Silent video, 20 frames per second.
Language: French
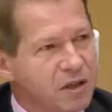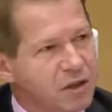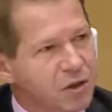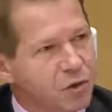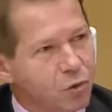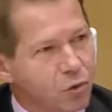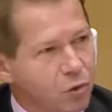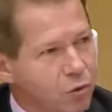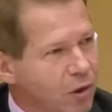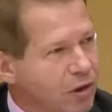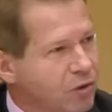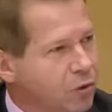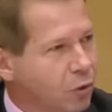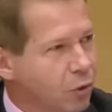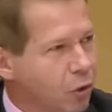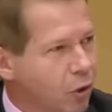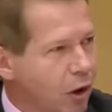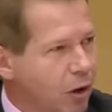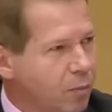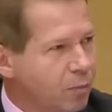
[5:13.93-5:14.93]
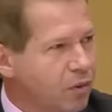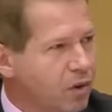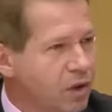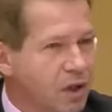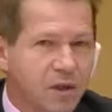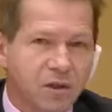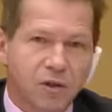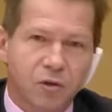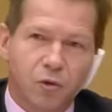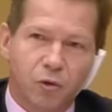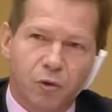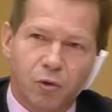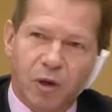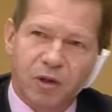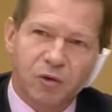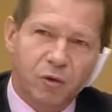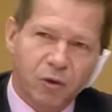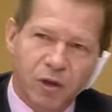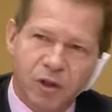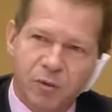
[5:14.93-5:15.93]
c'est une loi sur l'Europe, c'est une
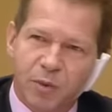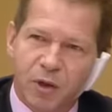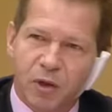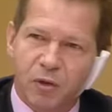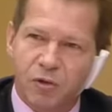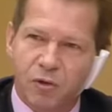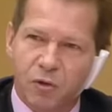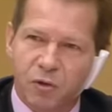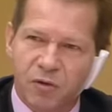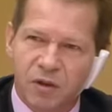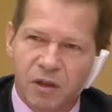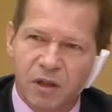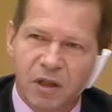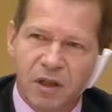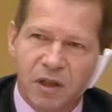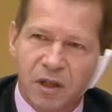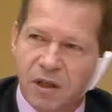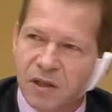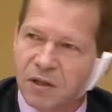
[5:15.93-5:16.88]
loi sur l'espérance de vie,